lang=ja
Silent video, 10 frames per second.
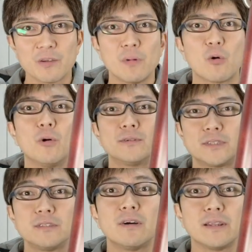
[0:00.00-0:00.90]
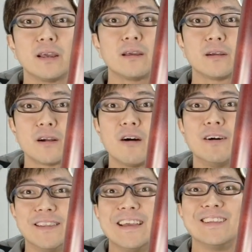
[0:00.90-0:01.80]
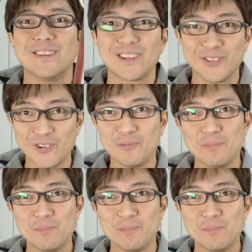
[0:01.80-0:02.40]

まあ、こっちはね変わんないんですけど